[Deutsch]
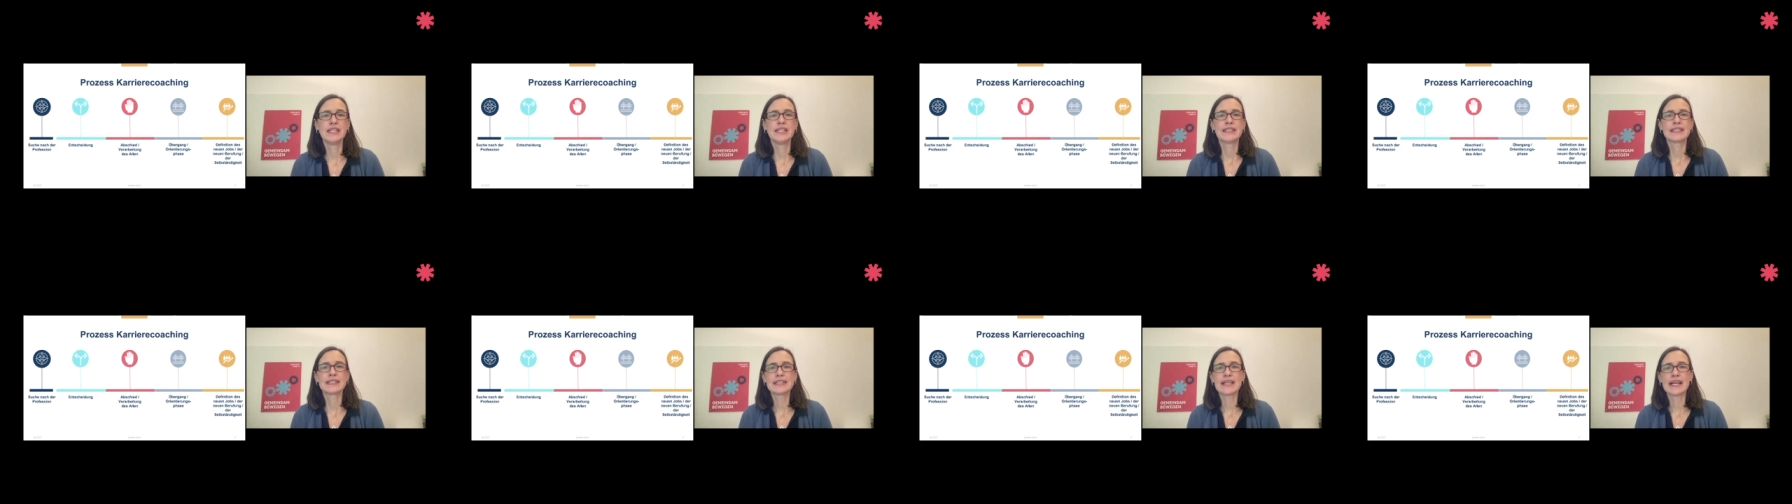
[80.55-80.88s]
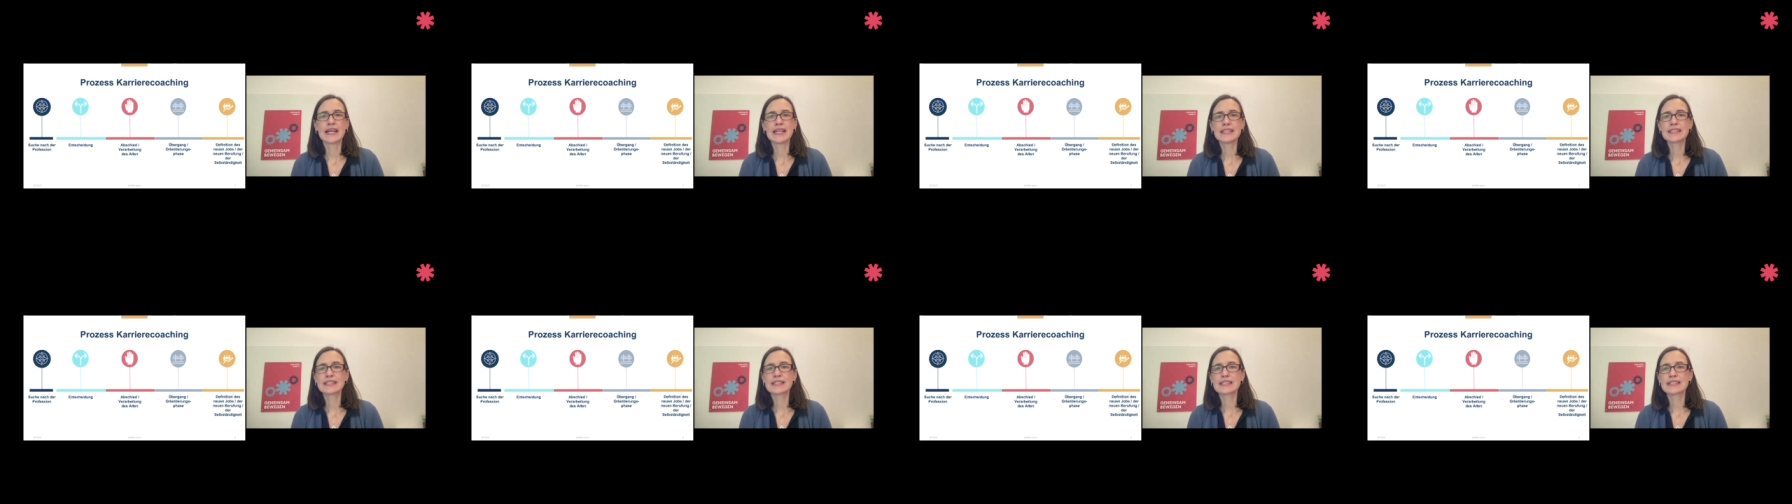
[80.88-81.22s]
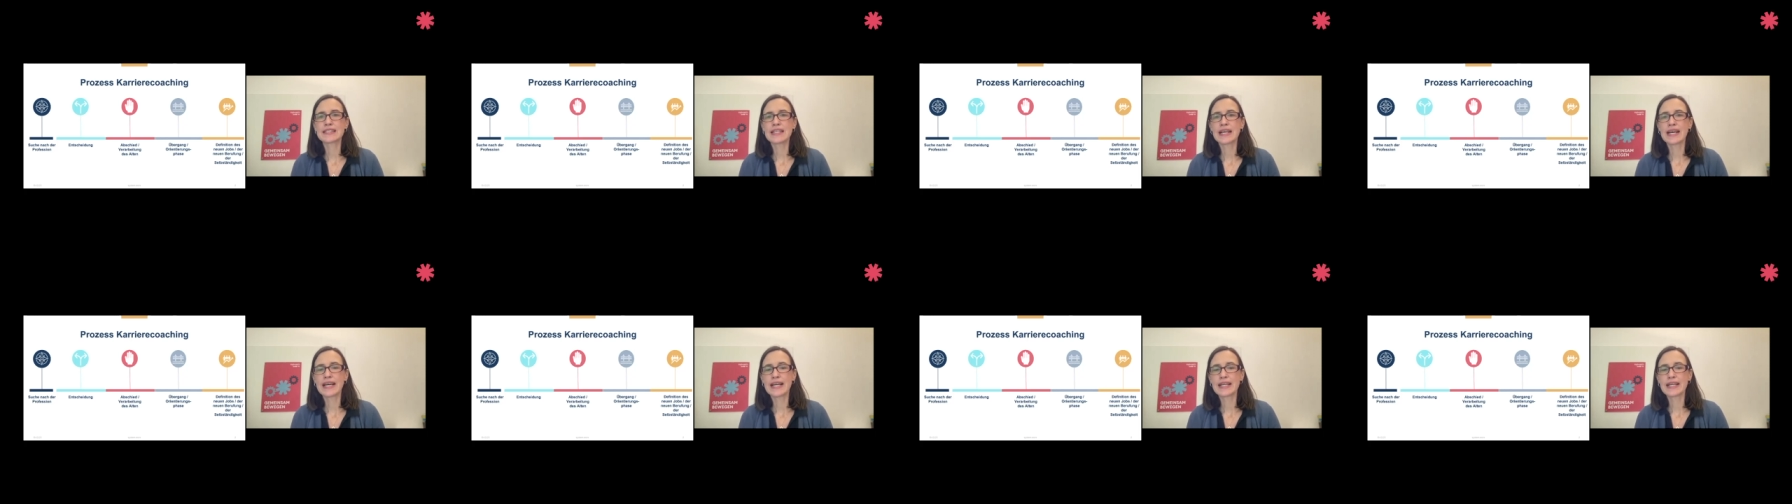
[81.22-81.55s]
Das andere
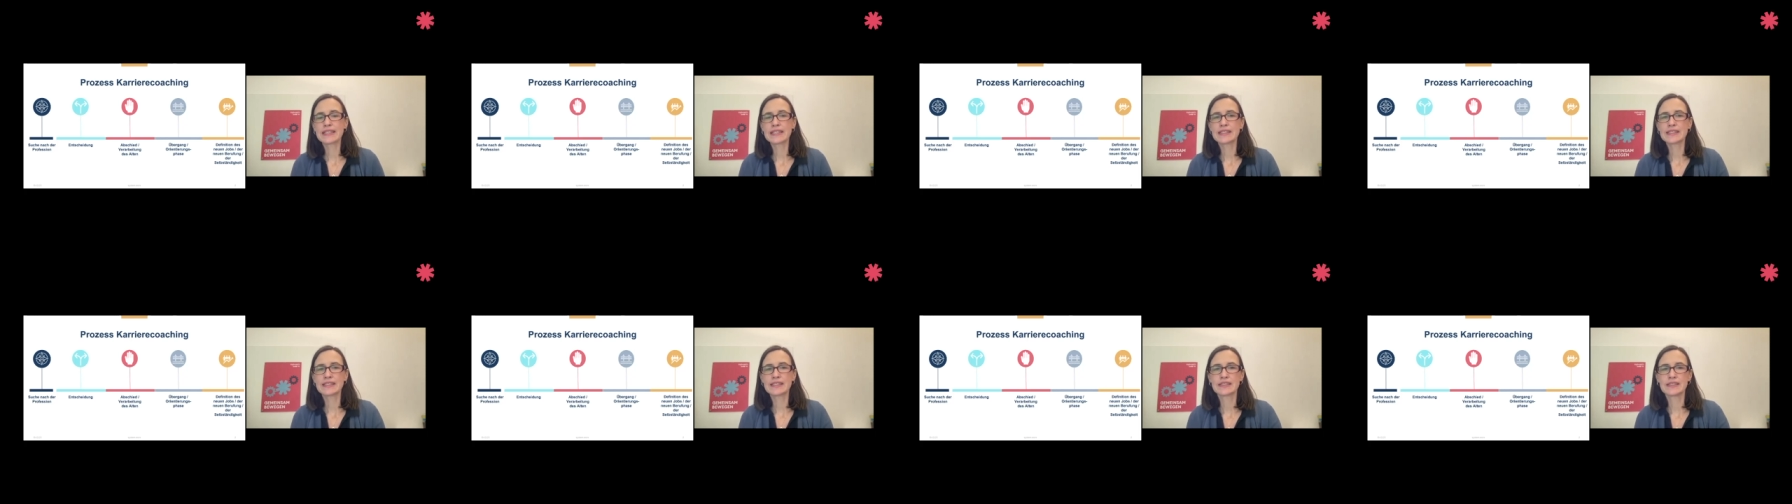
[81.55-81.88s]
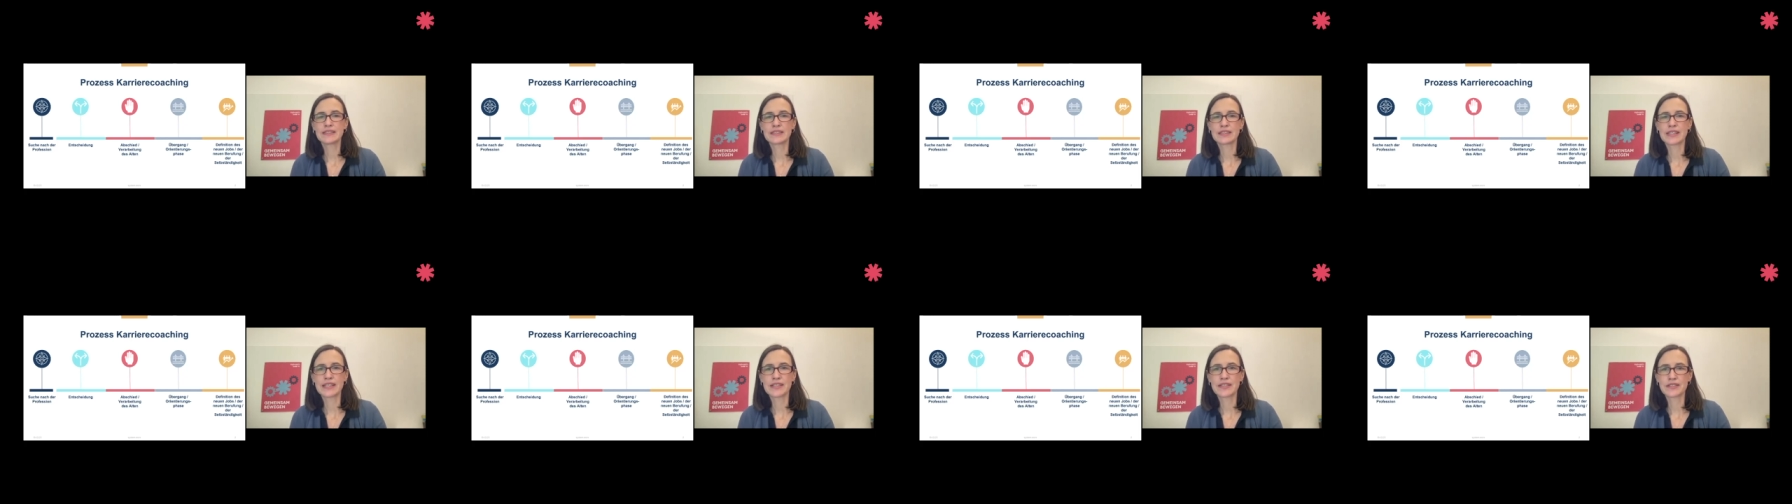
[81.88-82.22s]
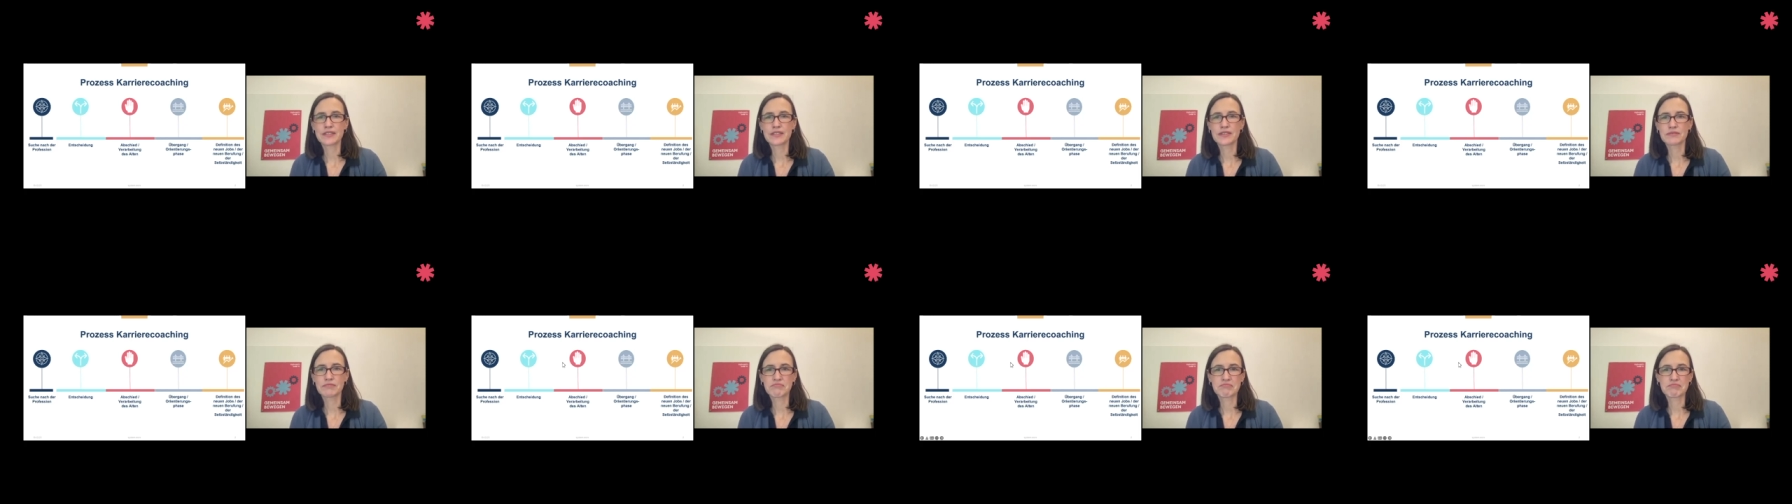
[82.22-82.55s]
ist eigentlich eine
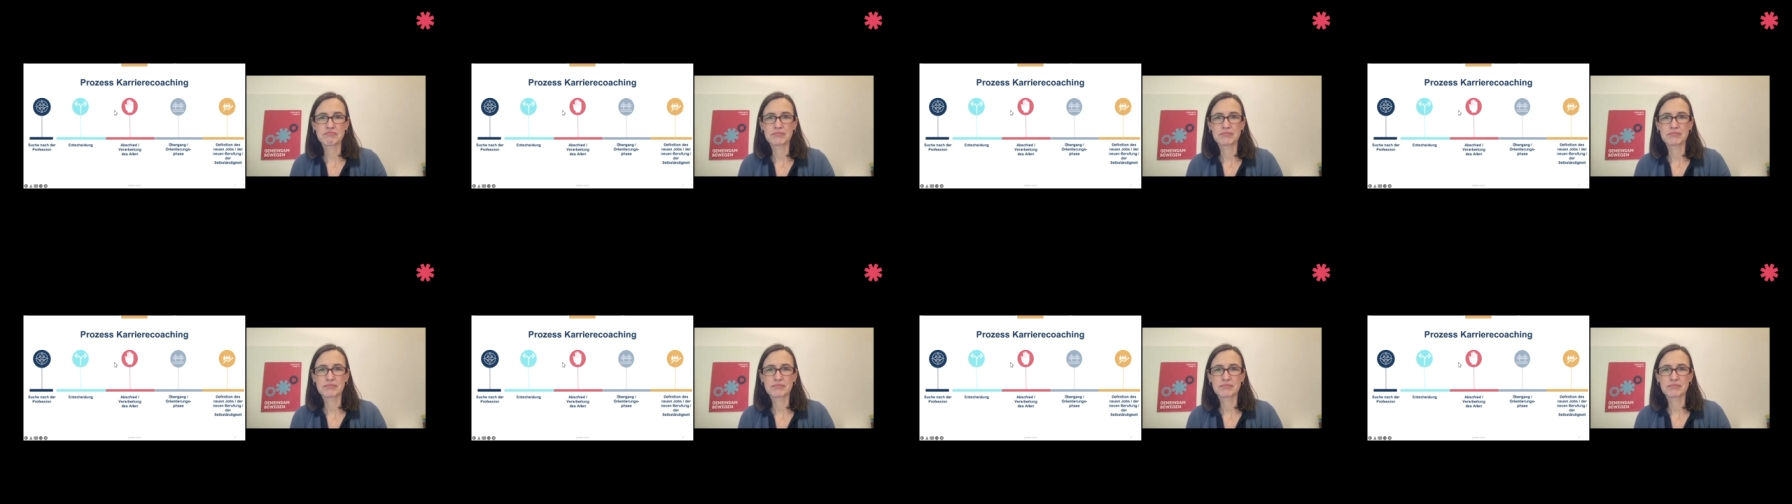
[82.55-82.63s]
ganz